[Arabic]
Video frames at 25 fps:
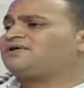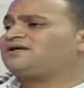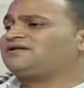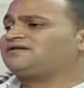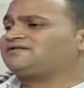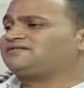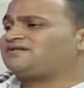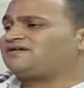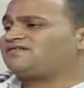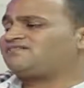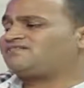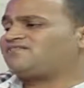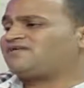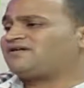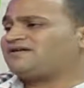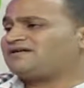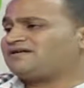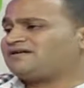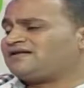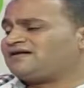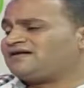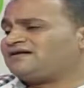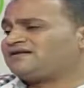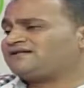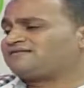بالاضافه
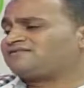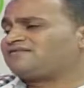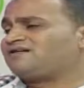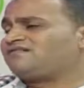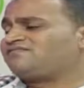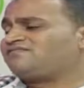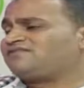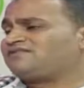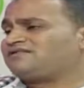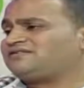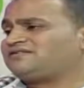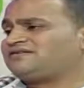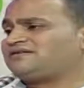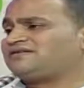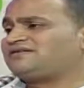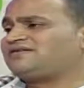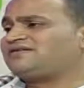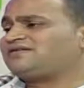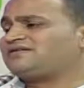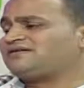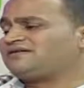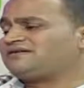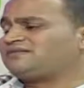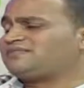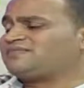الى اضافه
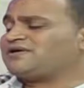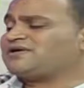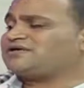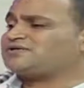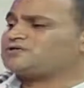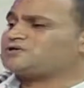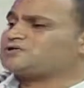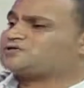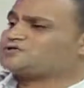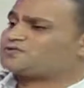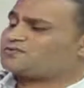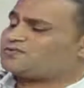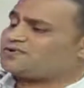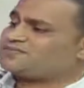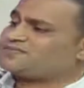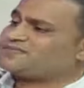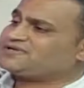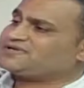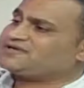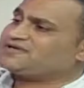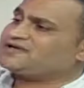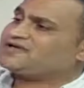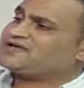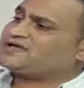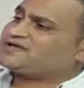بقيه ال
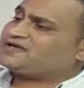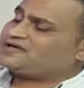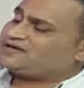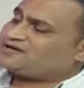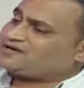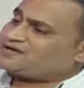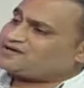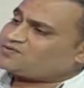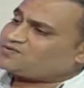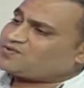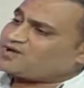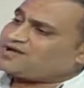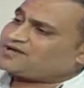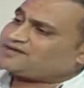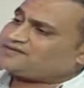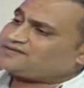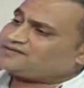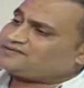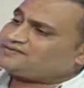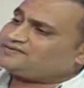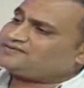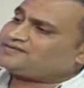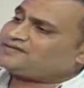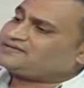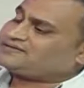700 الانواع
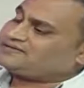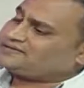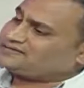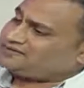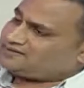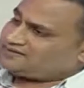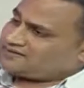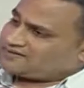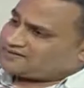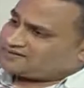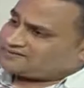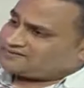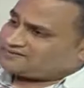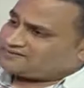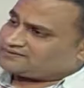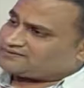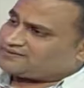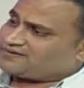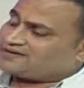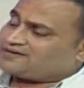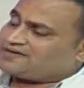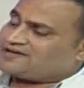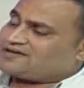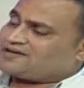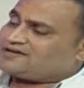الجديده دي
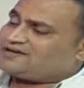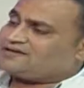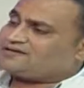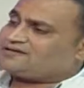للحديقه مم.